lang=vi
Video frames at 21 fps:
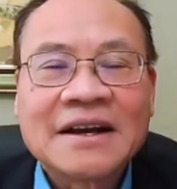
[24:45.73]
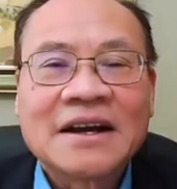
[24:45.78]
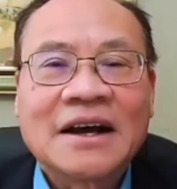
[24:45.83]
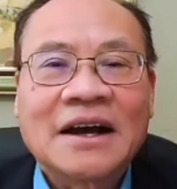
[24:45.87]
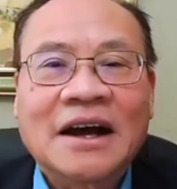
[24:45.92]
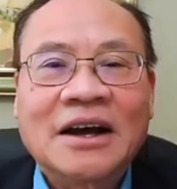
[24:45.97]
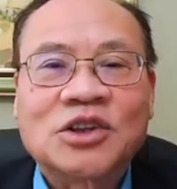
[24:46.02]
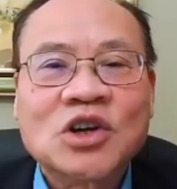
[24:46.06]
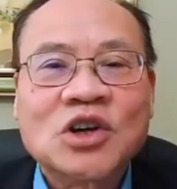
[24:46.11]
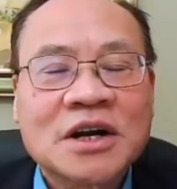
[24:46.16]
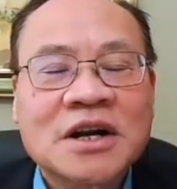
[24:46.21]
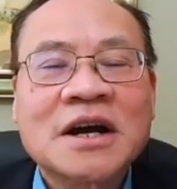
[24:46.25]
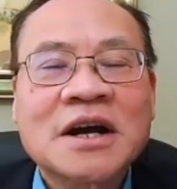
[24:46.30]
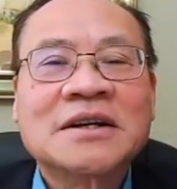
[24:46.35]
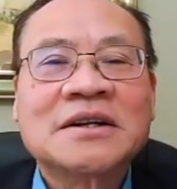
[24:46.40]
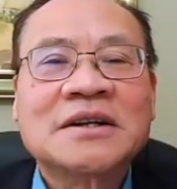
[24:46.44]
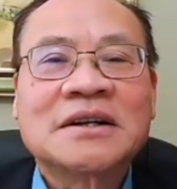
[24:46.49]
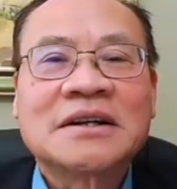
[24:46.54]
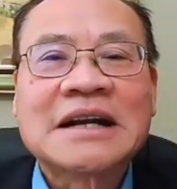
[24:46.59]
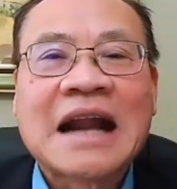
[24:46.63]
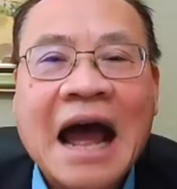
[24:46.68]
à, cho
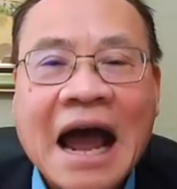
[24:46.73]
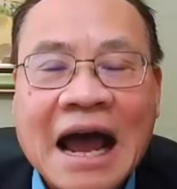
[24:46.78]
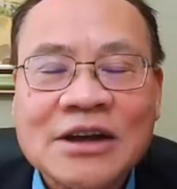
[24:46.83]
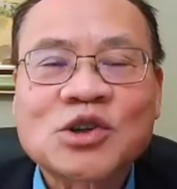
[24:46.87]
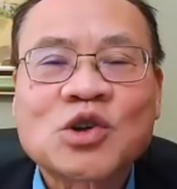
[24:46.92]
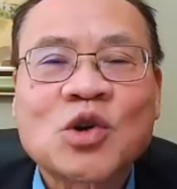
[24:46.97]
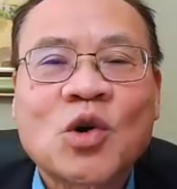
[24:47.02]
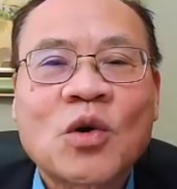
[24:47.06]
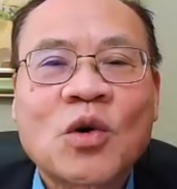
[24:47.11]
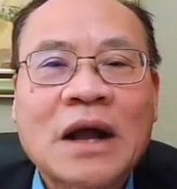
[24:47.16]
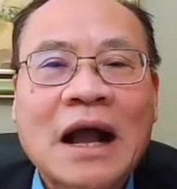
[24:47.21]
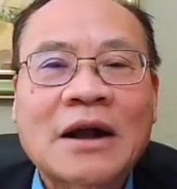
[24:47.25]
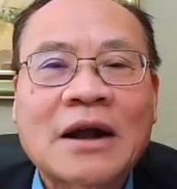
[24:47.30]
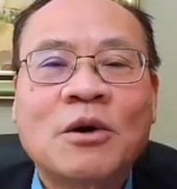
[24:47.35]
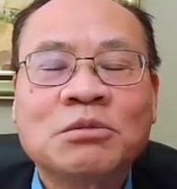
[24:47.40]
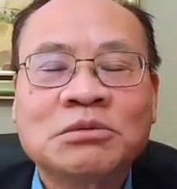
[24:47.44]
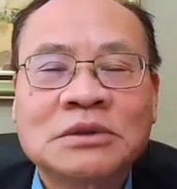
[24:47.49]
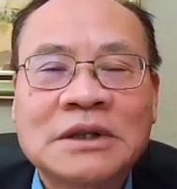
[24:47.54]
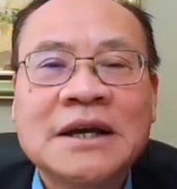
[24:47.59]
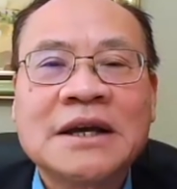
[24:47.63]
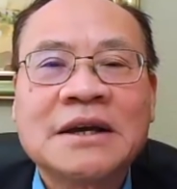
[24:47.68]
nên đa số các
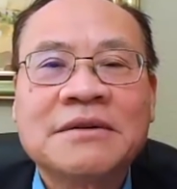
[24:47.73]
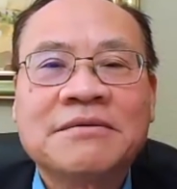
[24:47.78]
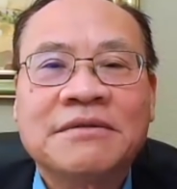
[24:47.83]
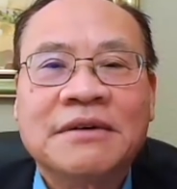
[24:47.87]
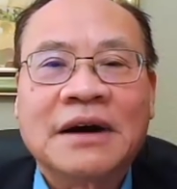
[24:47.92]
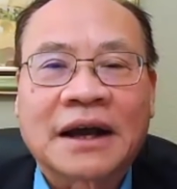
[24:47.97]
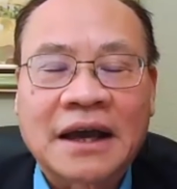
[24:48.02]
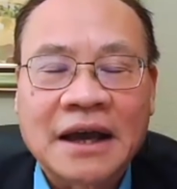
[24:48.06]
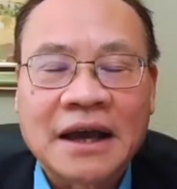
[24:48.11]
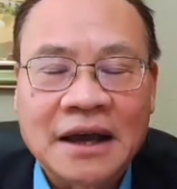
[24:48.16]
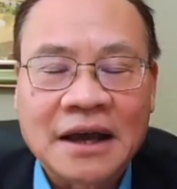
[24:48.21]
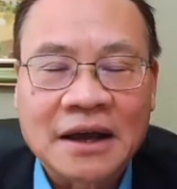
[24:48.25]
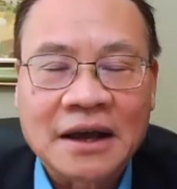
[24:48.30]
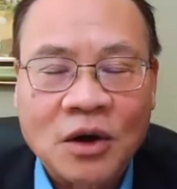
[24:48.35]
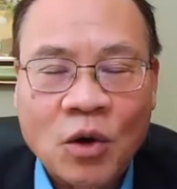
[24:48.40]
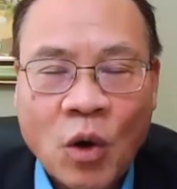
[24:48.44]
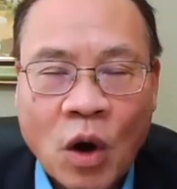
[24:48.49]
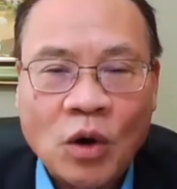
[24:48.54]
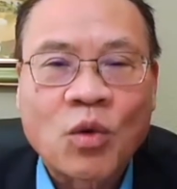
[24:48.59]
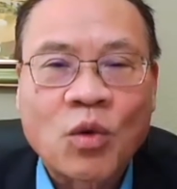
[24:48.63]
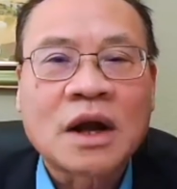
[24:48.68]
công ty và kể,
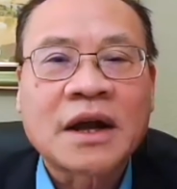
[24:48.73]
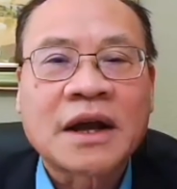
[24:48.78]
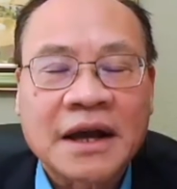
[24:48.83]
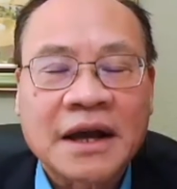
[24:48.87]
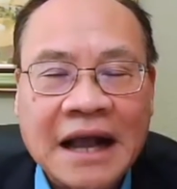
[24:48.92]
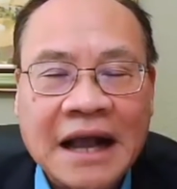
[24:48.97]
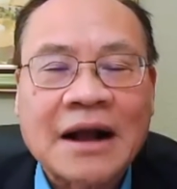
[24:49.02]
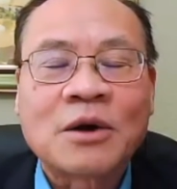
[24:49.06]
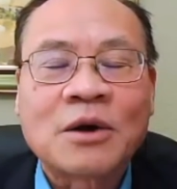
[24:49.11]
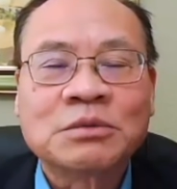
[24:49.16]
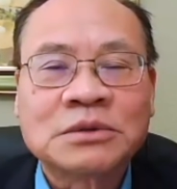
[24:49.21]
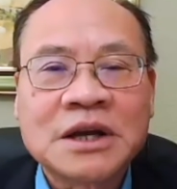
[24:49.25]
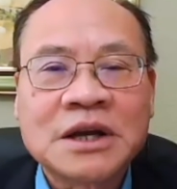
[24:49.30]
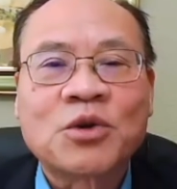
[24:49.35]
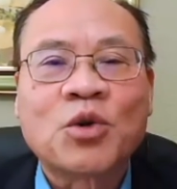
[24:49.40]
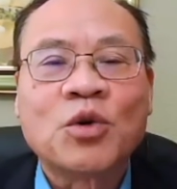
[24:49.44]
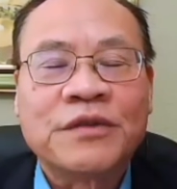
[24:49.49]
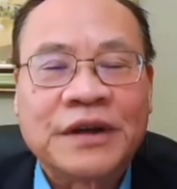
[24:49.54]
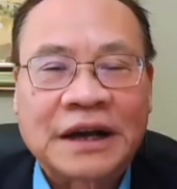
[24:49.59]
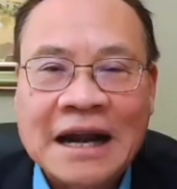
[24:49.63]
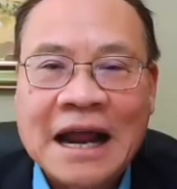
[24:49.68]
ngoại quốc kể cả công ty
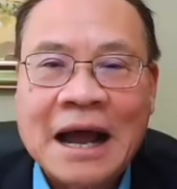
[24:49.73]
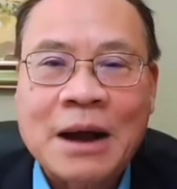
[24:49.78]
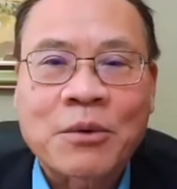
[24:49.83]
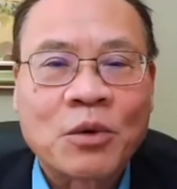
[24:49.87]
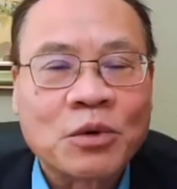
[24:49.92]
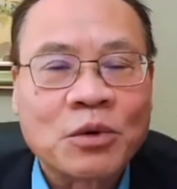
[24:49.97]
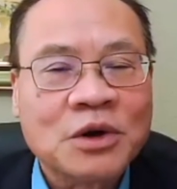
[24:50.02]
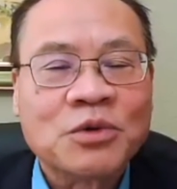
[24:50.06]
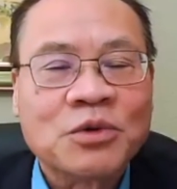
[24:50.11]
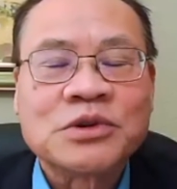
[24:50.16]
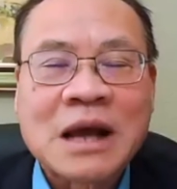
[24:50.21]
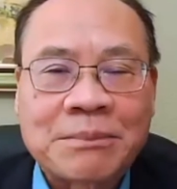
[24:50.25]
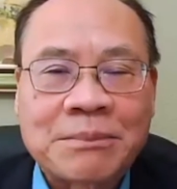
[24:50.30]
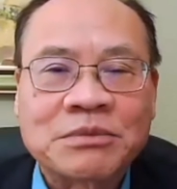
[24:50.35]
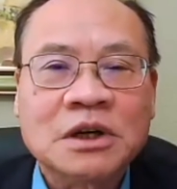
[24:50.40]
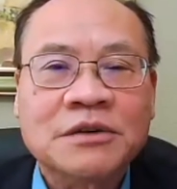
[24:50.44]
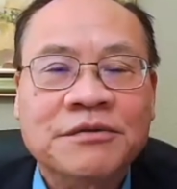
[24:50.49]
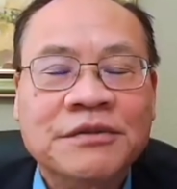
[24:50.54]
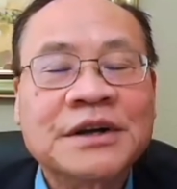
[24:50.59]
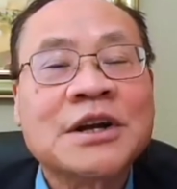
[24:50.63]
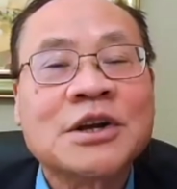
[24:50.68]
của Việt Nam cũng đều nhập
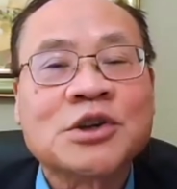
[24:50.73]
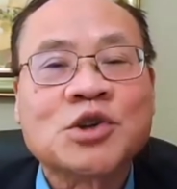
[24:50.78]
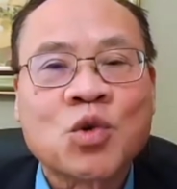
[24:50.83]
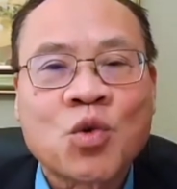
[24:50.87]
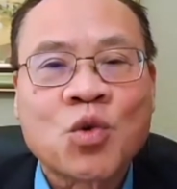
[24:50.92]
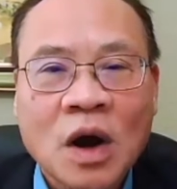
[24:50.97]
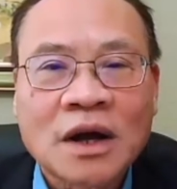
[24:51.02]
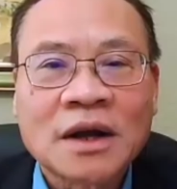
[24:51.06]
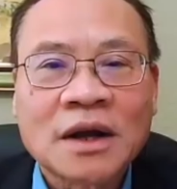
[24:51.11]
từ vấn đề Trung Quốc